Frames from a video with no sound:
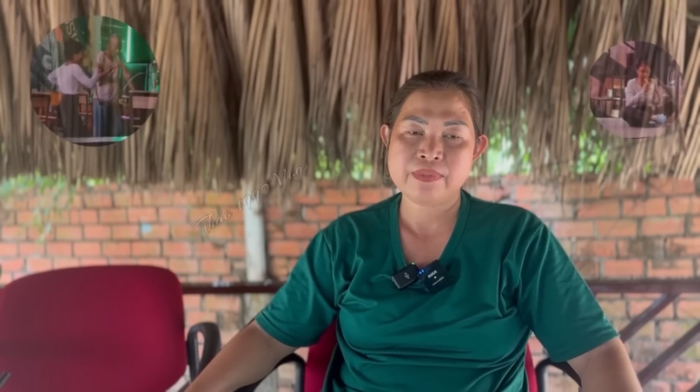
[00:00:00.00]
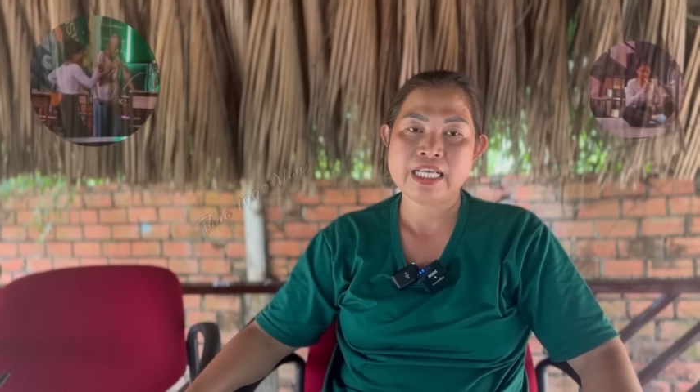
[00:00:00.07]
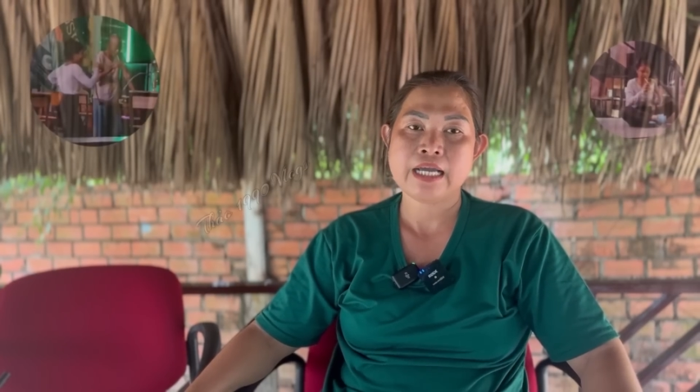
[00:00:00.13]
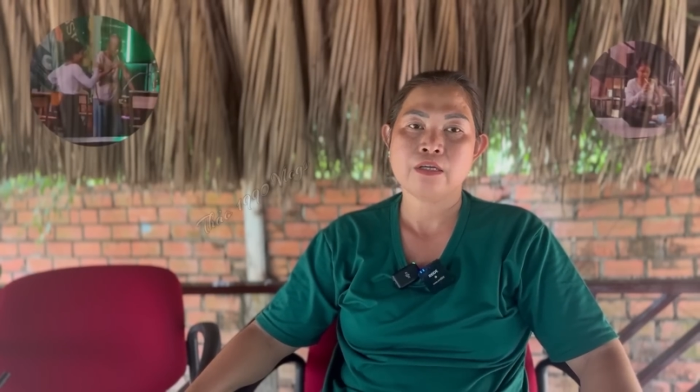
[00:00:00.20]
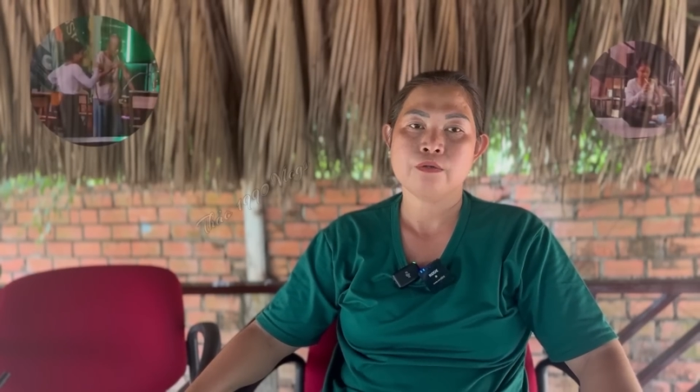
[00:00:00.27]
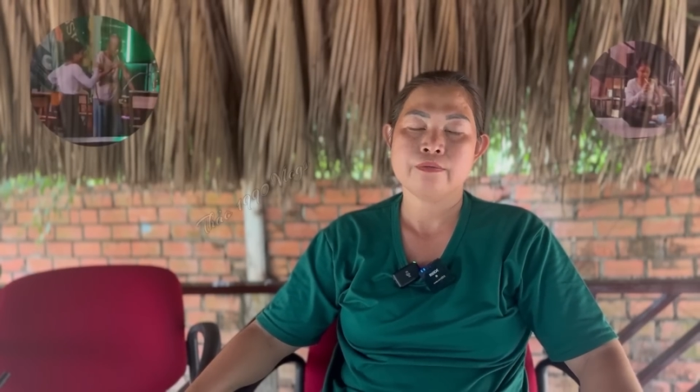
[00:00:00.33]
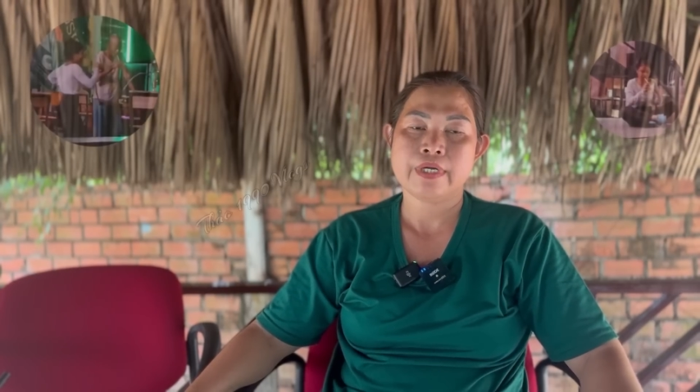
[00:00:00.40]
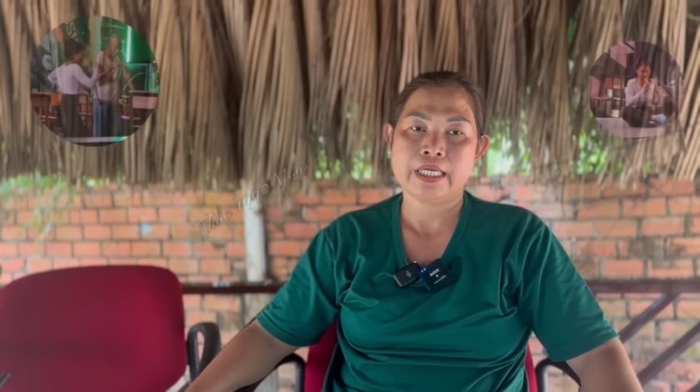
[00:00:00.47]

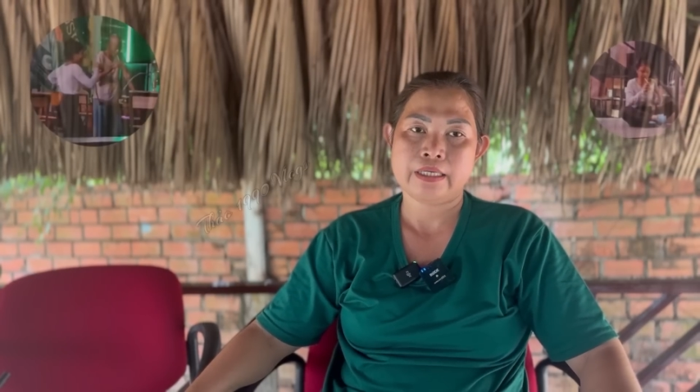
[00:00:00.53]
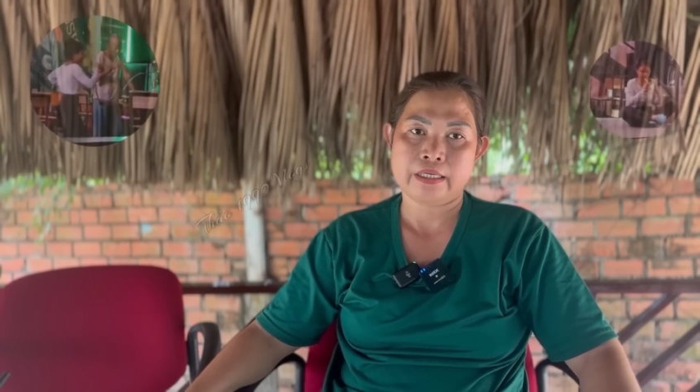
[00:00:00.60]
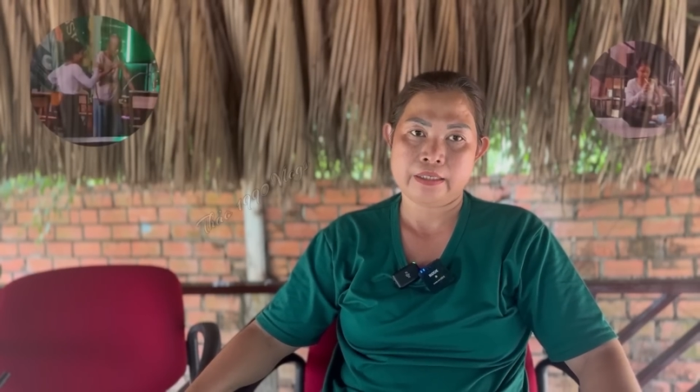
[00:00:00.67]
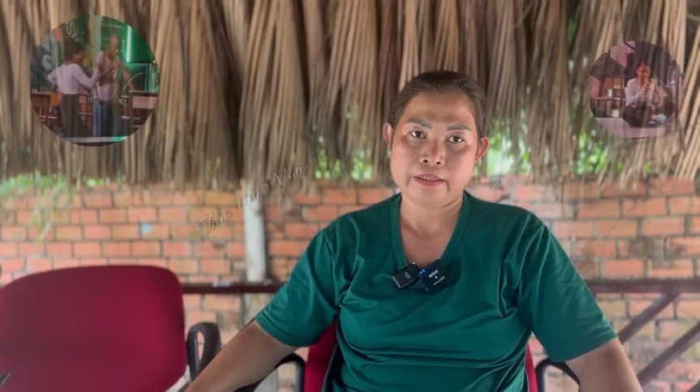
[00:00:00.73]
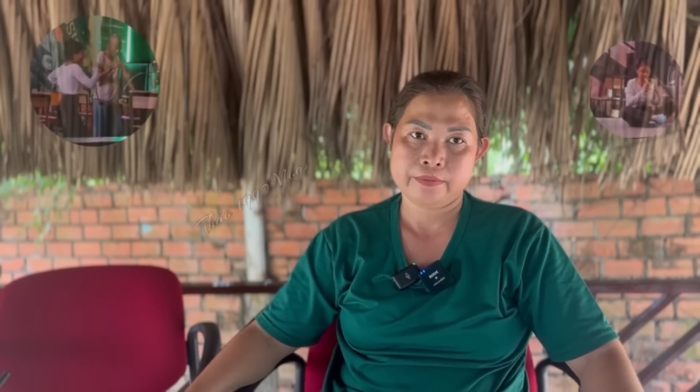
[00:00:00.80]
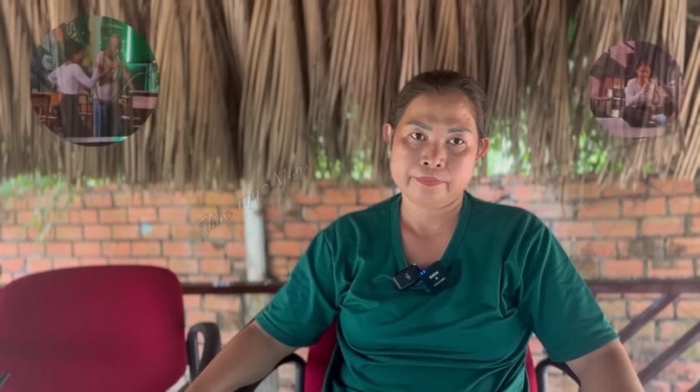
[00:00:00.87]
xác của ven này